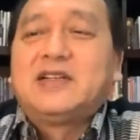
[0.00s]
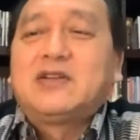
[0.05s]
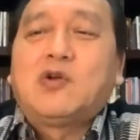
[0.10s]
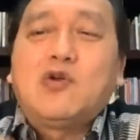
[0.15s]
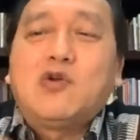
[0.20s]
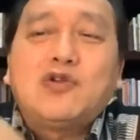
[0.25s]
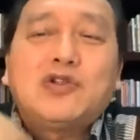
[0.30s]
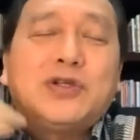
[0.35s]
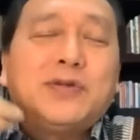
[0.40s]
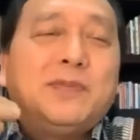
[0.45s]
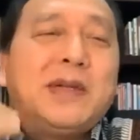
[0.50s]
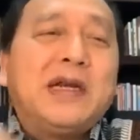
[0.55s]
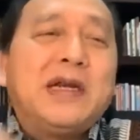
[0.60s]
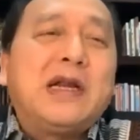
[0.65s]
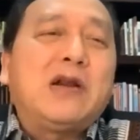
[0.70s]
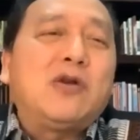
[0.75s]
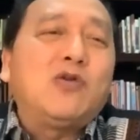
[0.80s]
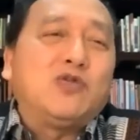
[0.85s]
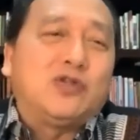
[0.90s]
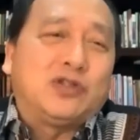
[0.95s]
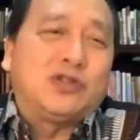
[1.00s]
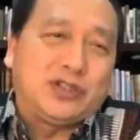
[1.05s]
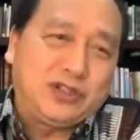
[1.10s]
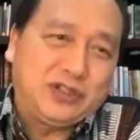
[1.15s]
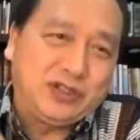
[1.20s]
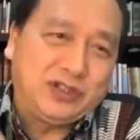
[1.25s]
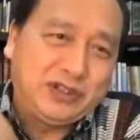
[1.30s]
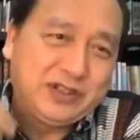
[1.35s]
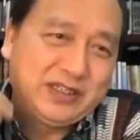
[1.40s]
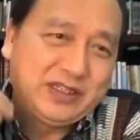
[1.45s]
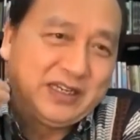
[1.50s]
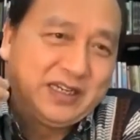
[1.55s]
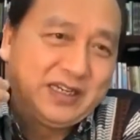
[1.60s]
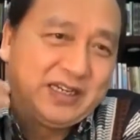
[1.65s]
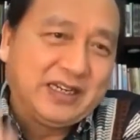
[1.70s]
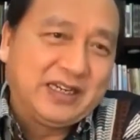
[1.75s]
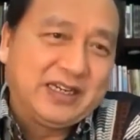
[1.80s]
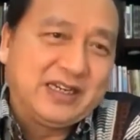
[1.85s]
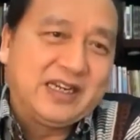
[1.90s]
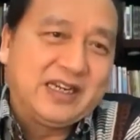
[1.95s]
Terus menerus,
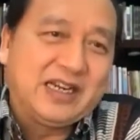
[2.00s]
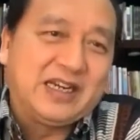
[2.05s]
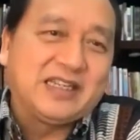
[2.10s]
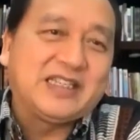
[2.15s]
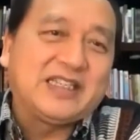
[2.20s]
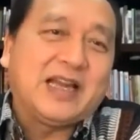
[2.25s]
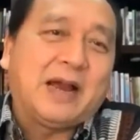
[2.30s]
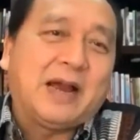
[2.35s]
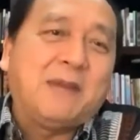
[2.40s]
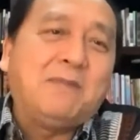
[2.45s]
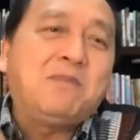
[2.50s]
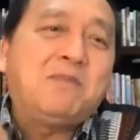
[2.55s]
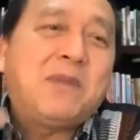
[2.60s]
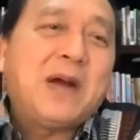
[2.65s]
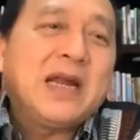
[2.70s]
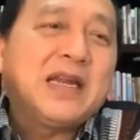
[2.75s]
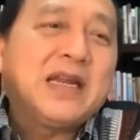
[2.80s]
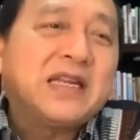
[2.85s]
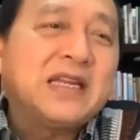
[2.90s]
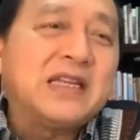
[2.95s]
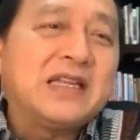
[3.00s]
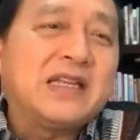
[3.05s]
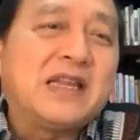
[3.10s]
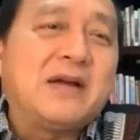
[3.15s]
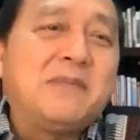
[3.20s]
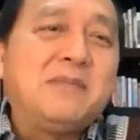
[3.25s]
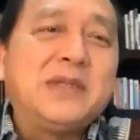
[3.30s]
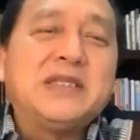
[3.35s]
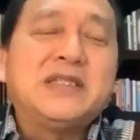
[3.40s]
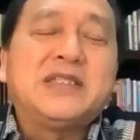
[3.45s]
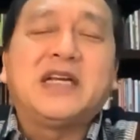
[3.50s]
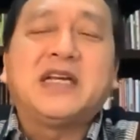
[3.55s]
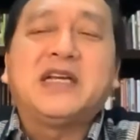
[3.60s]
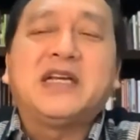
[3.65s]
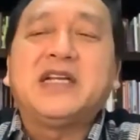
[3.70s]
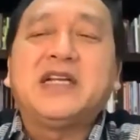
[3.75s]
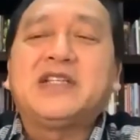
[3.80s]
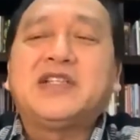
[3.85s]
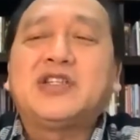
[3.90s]
ya sampai kita menjadi